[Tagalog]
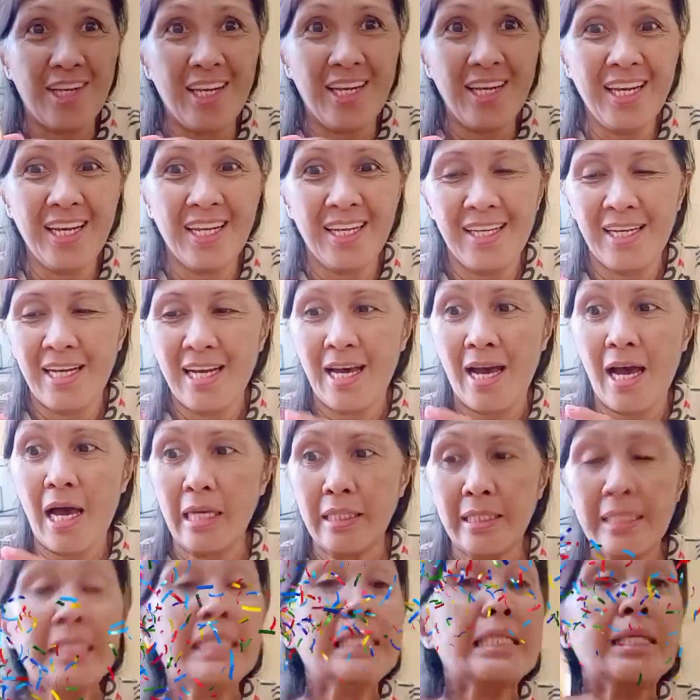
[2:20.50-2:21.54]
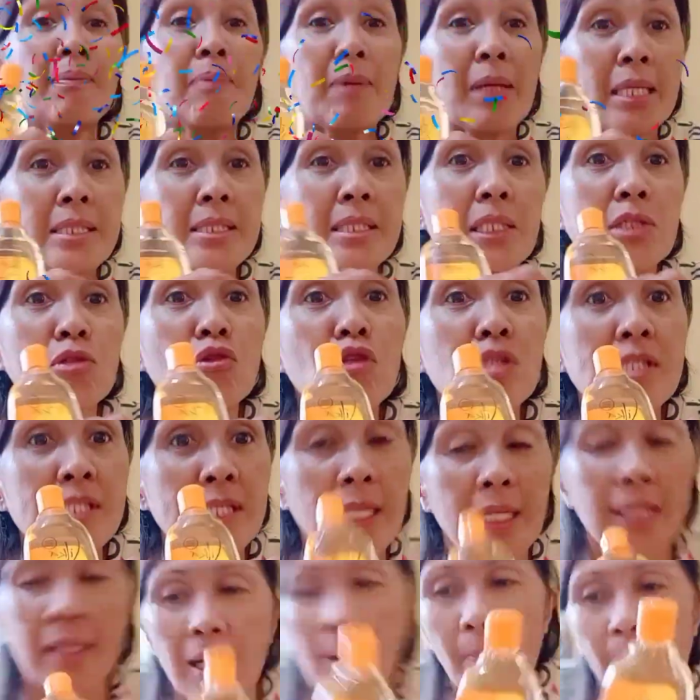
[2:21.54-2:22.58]
Yeah. hindi pala skinol,
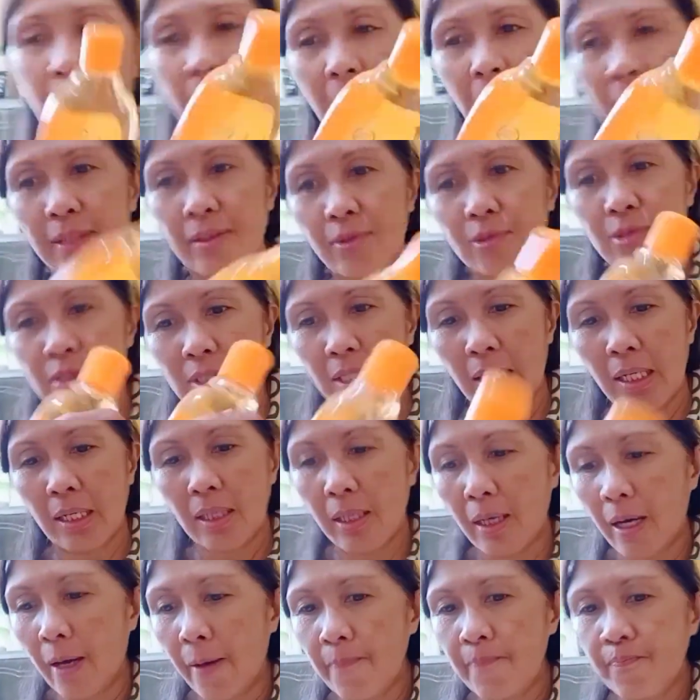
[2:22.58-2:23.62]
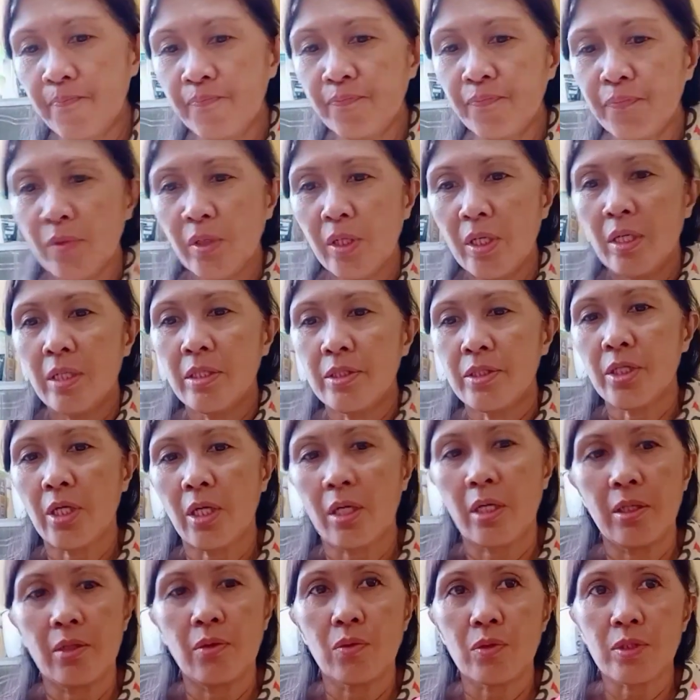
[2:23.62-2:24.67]
silka pala. Ito silka.
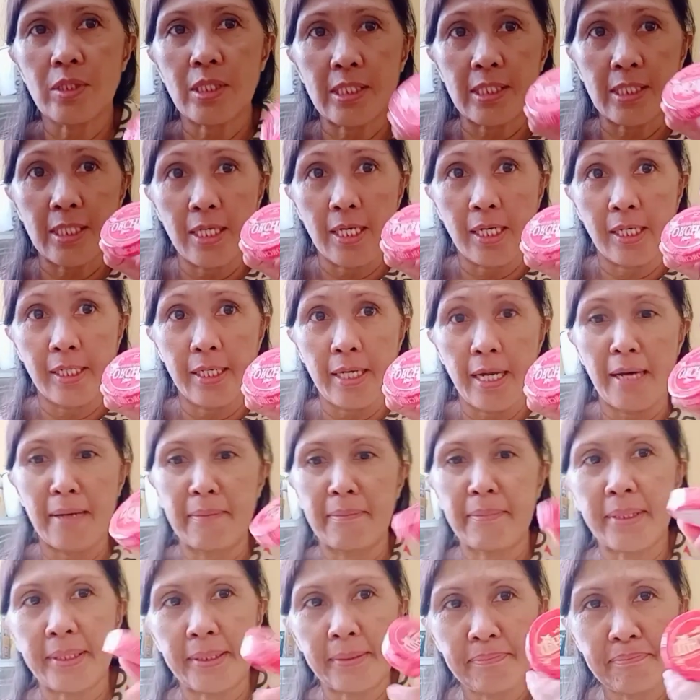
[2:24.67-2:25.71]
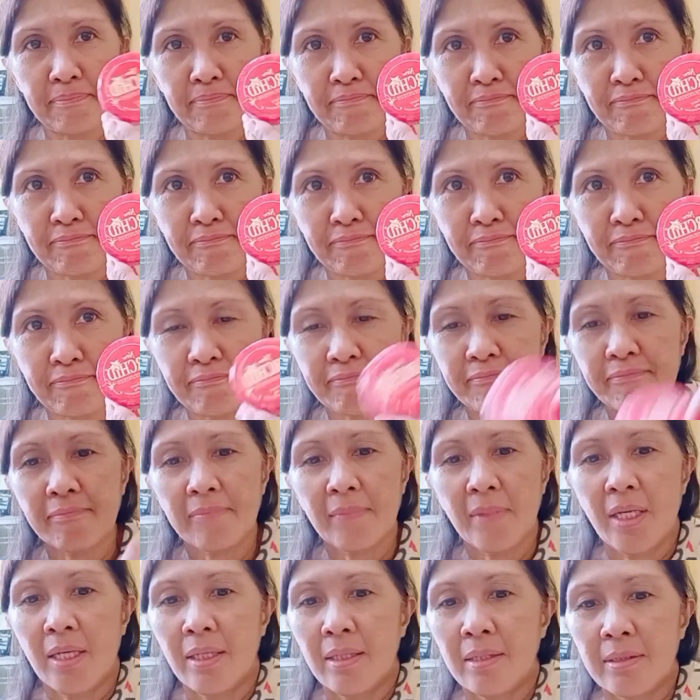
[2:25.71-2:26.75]
Tsaka yung sa CR namin.
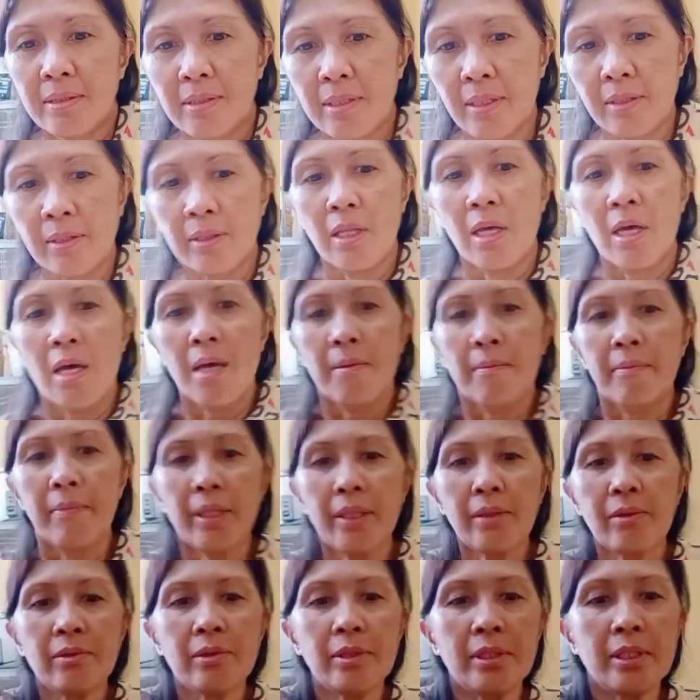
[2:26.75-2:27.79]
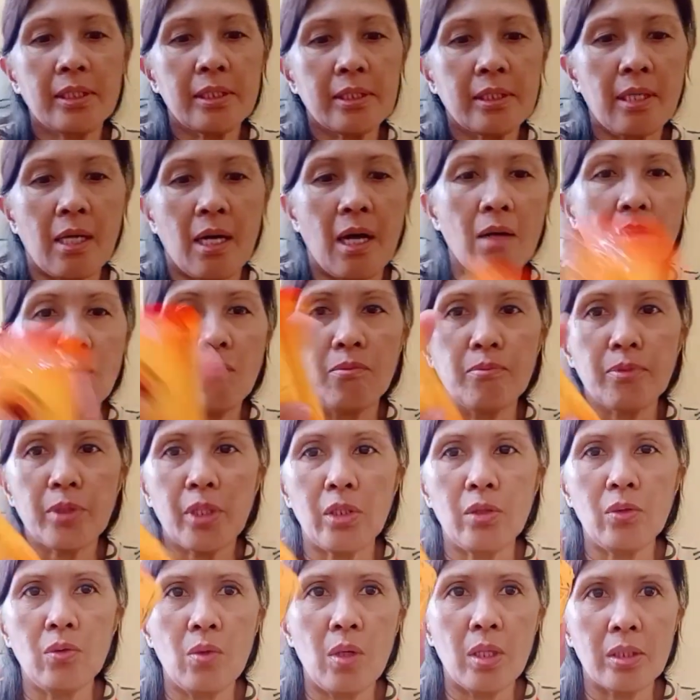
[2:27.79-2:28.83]
So, Meron din sa
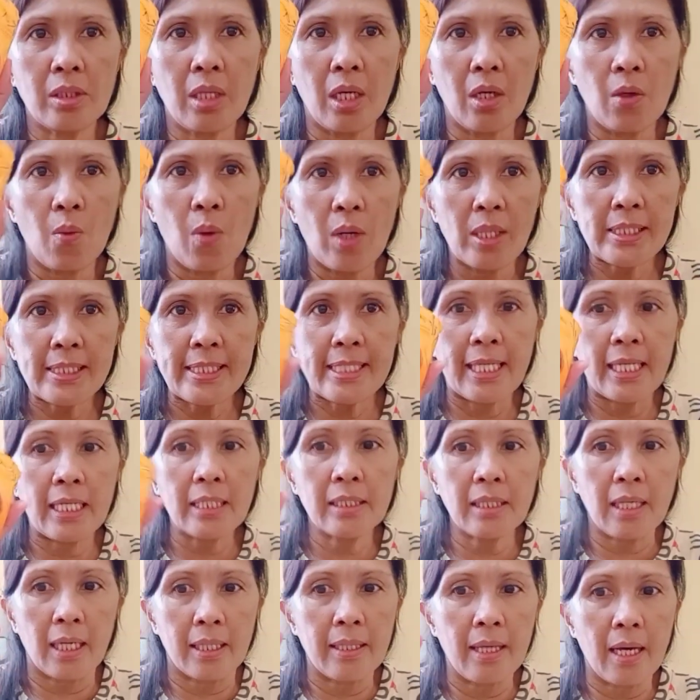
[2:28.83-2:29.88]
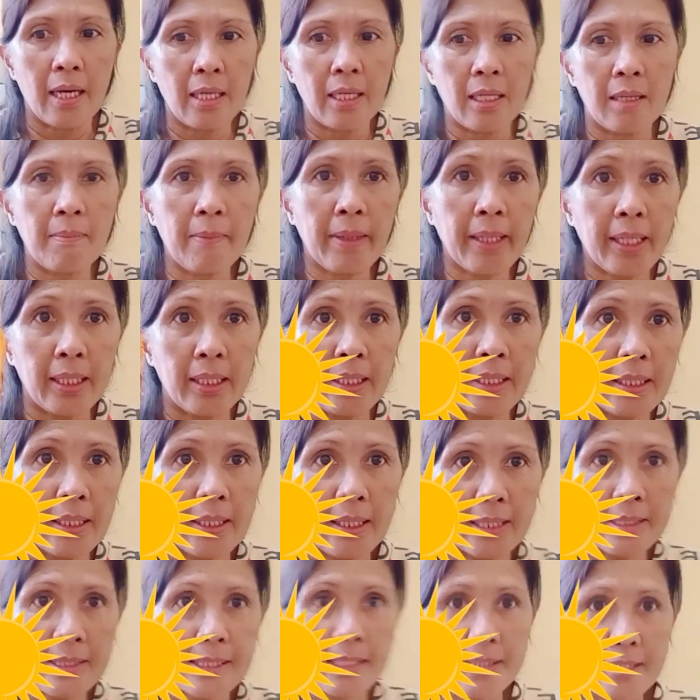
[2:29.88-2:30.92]
oh. silka dahil mahilig
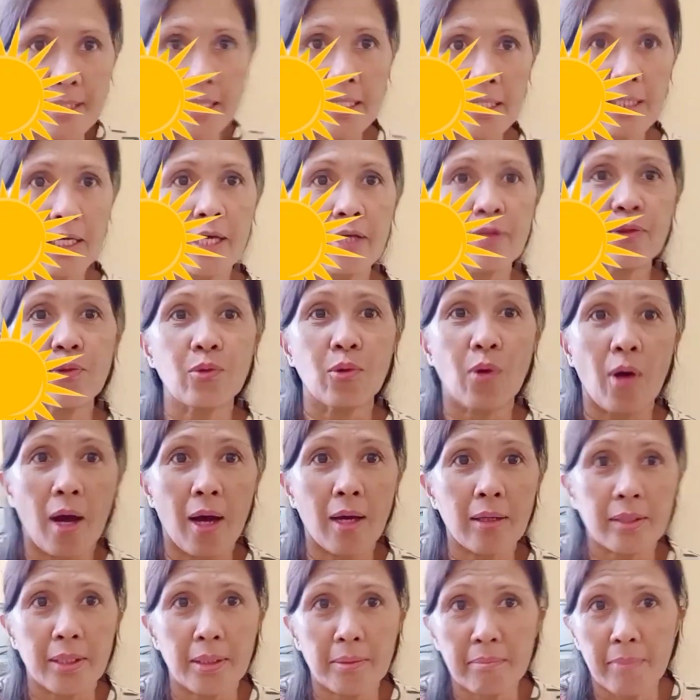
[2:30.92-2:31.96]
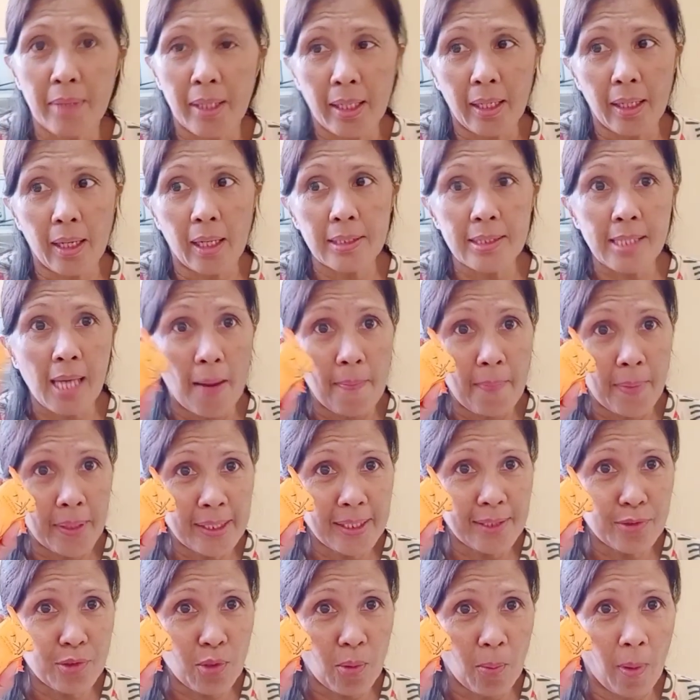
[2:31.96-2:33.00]
na sa sirka itong aking mga kasama
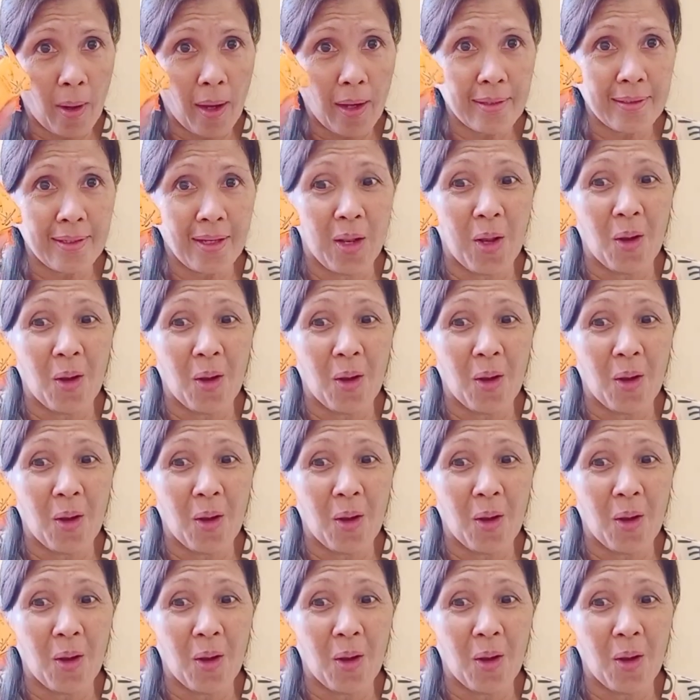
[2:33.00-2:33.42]
dito sa bahay.